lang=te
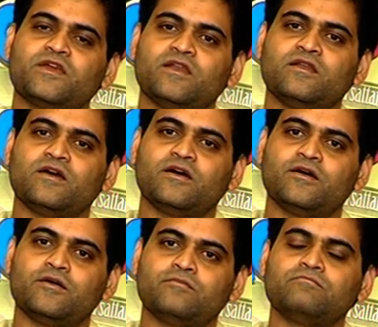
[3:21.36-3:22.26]
అండ్
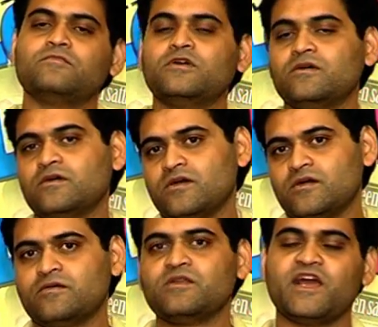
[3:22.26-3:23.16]

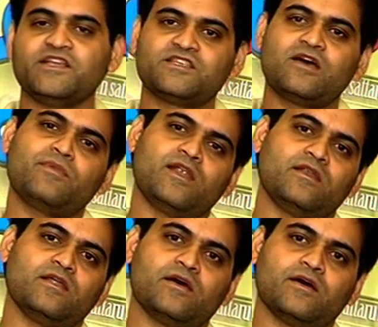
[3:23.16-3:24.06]
నైజామ్
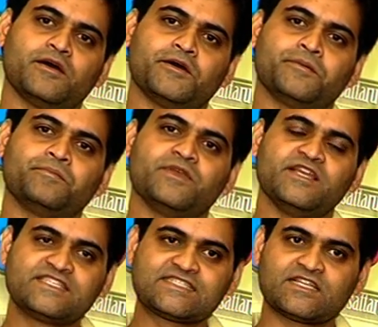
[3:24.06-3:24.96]
అండ్
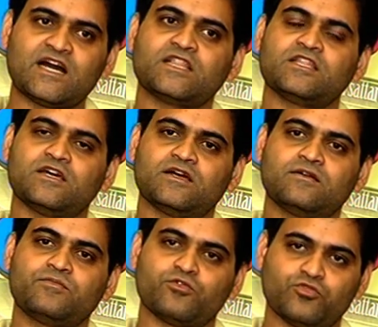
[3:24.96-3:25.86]
ఈస్ట్ ఆంధ్ర
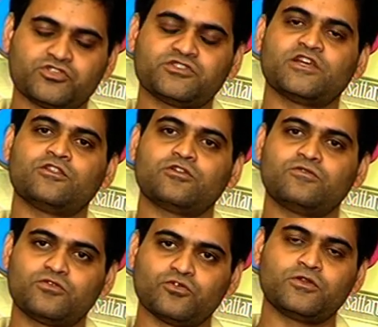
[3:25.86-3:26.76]
ప్రమోషన్స్కి
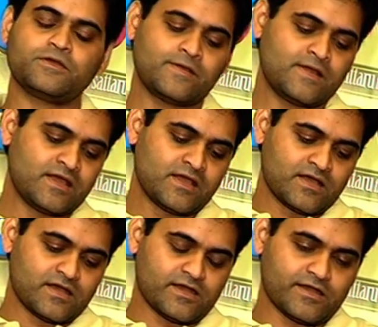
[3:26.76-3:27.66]
వెళ్తున్నాం టూరు
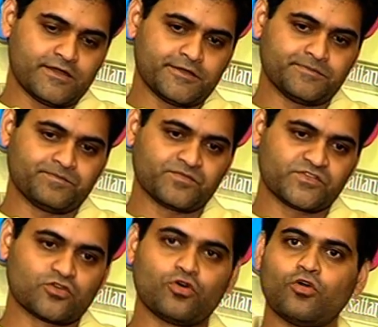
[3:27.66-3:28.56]

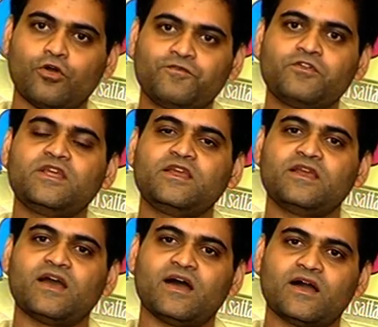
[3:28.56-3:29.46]
సో హోప్ఫుల్లీ
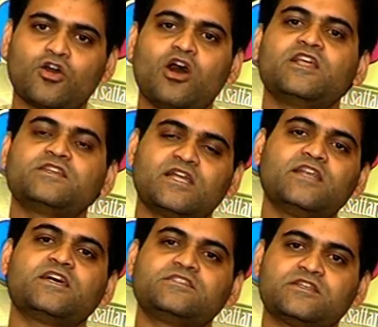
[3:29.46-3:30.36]
కాలేజ్
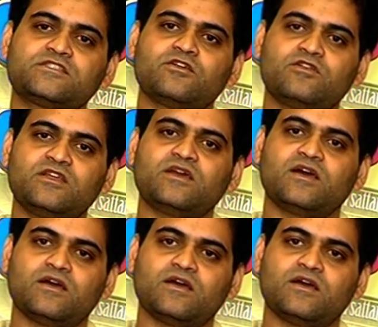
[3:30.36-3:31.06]
అని టచ్ చేస్తున్నాం అండి